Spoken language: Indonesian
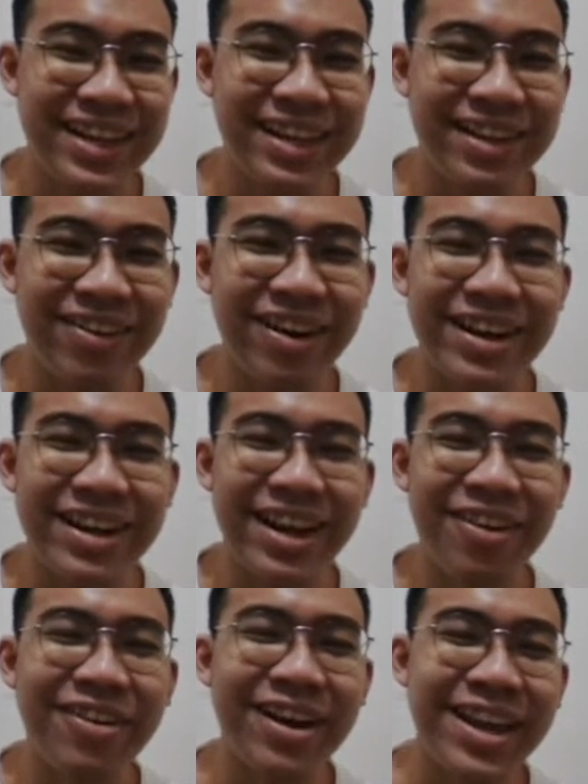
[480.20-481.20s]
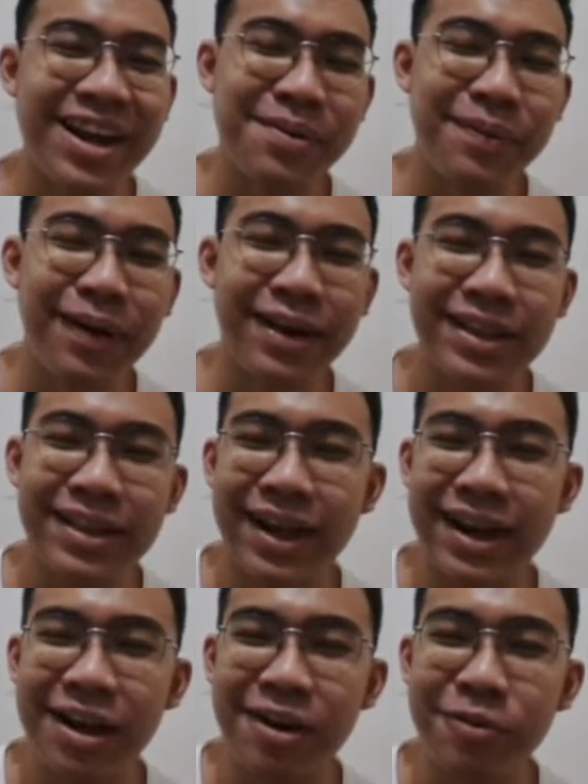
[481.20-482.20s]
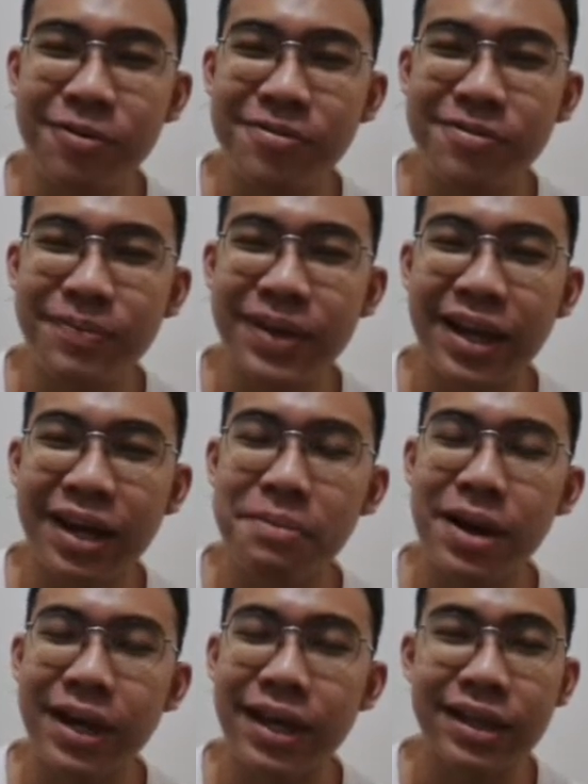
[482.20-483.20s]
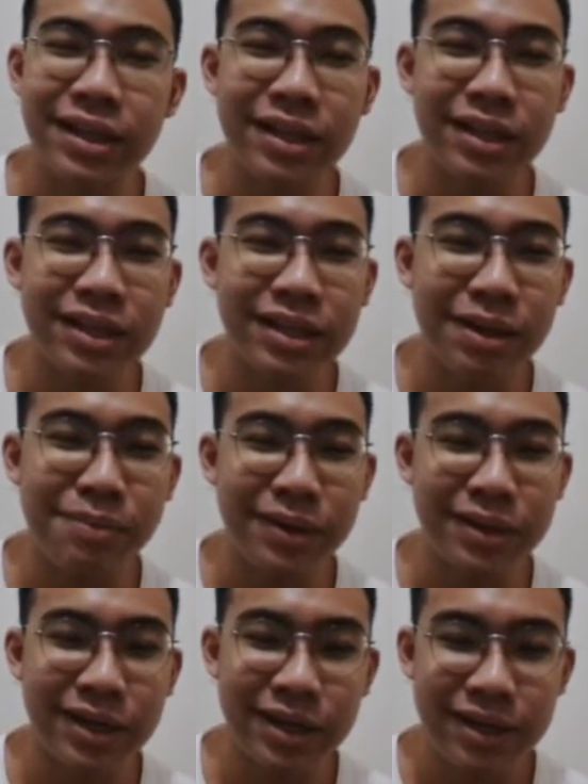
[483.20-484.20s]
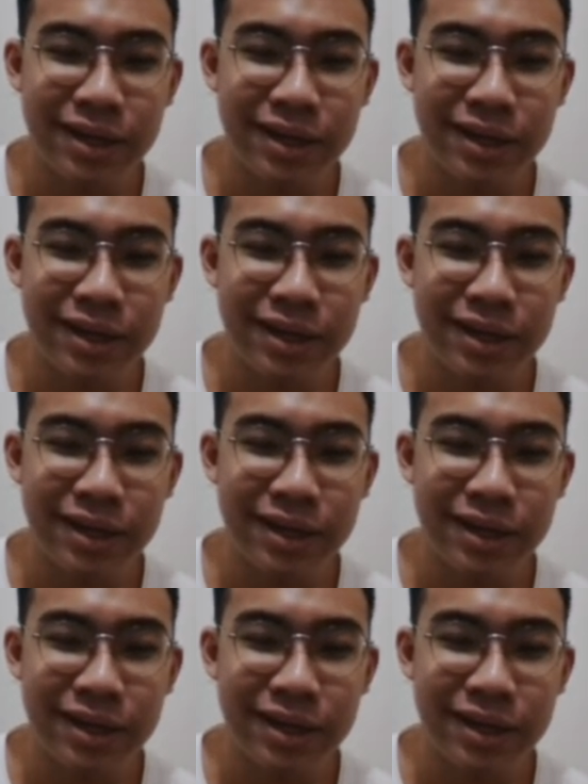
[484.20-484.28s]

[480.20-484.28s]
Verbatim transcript: wah ini aku gak nyangka banget karena aku mikirnya makin nambah truk